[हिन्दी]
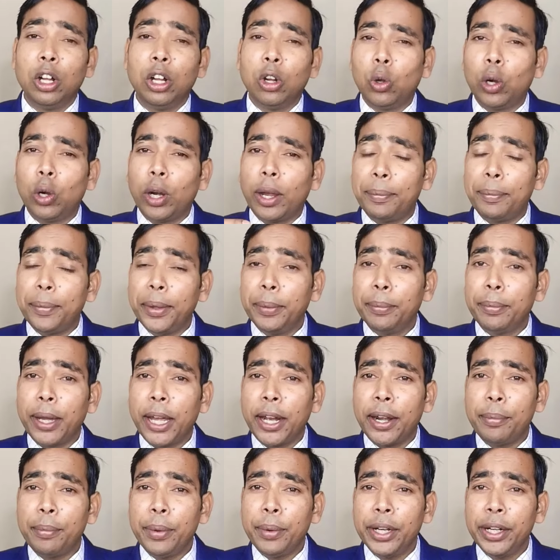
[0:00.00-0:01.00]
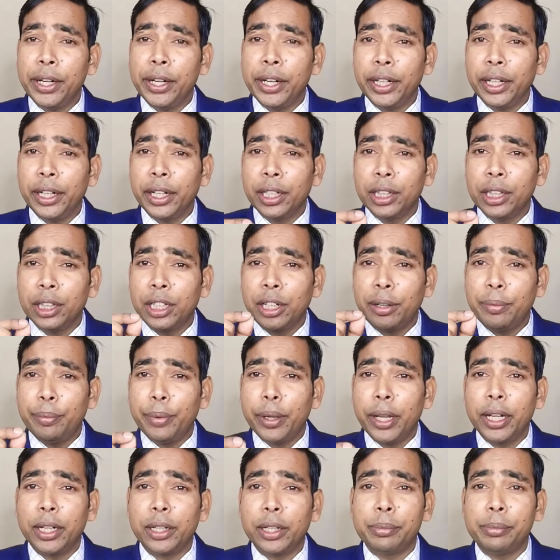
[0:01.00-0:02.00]
और आपने 12 महीने के अंदर
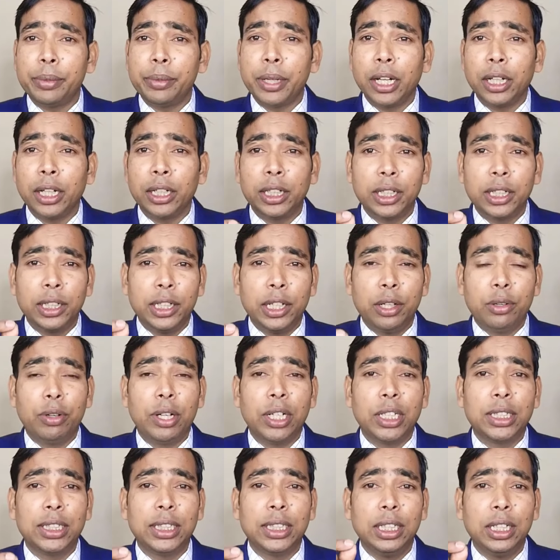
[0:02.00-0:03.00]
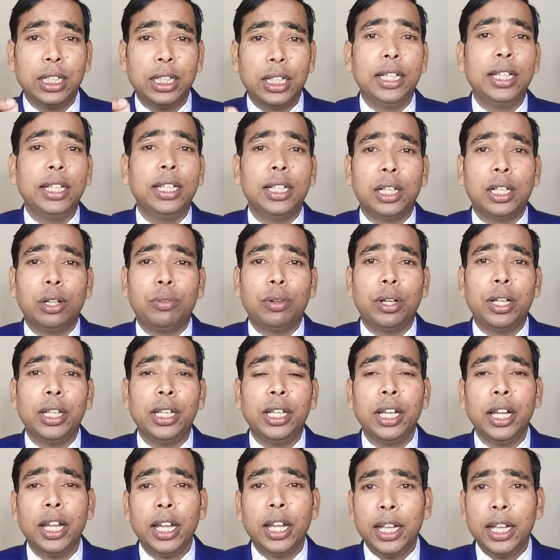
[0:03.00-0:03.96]
बैंक में आके के नहीं करवाएं